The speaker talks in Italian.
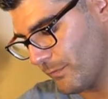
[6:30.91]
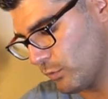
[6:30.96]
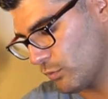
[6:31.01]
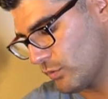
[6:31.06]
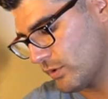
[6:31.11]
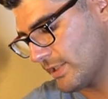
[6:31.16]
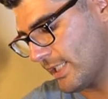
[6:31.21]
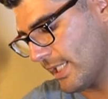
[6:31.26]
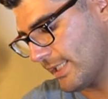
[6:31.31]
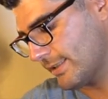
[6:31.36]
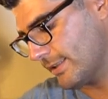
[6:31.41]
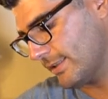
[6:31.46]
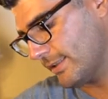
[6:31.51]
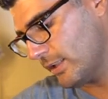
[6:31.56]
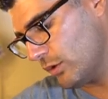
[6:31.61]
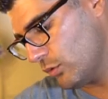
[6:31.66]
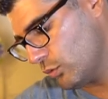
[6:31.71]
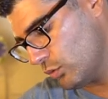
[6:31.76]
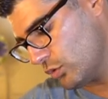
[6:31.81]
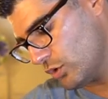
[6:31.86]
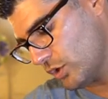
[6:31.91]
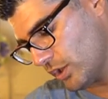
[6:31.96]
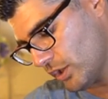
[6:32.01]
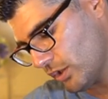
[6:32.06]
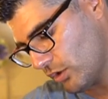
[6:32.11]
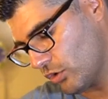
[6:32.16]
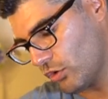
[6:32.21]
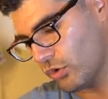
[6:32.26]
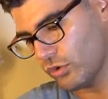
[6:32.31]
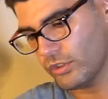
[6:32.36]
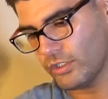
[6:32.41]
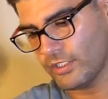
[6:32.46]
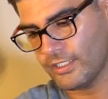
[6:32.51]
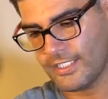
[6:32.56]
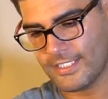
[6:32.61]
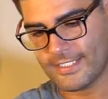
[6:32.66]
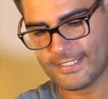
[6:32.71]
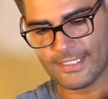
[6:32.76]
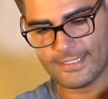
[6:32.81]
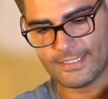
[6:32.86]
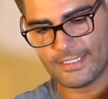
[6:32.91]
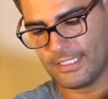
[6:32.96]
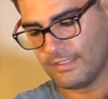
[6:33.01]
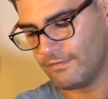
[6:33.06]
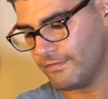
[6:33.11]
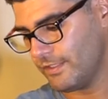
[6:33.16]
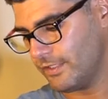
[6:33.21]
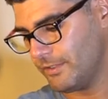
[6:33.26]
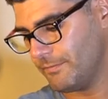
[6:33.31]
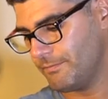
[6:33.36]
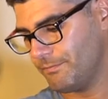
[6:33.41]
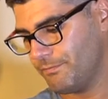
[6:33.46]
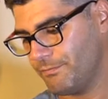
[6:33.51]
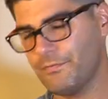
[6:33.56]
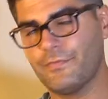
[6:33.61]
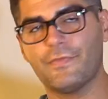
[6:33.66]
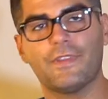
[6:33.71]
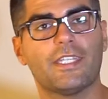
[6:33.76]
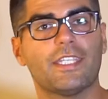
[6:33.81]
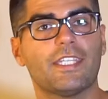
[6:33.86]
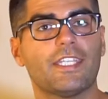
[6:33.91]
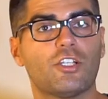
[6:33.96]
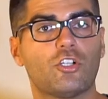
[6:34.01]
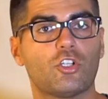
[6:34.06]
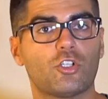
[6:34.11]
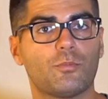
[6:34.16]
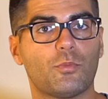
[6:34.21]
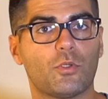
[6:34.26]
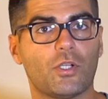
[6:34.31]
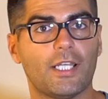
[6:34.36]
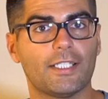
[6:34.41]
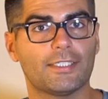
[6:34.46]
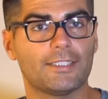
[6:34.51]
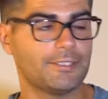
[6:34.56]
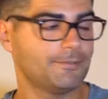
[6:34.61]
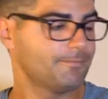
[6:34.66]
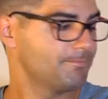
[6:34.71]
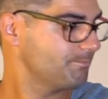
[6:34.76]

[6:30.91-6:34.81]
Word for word: un set di luci con gli stativi incorporati.